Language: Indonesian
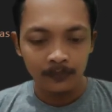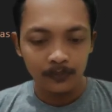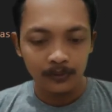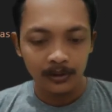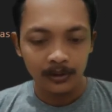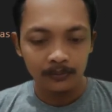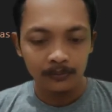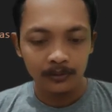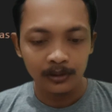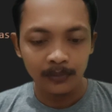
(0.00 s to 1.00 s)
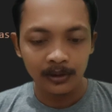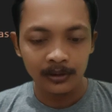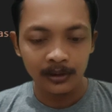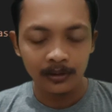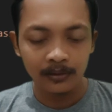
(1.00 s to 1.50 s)
Kemudian untuk
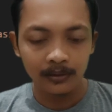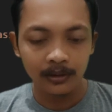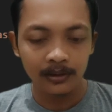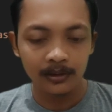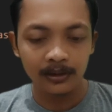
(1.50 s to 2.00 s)
emailnya karena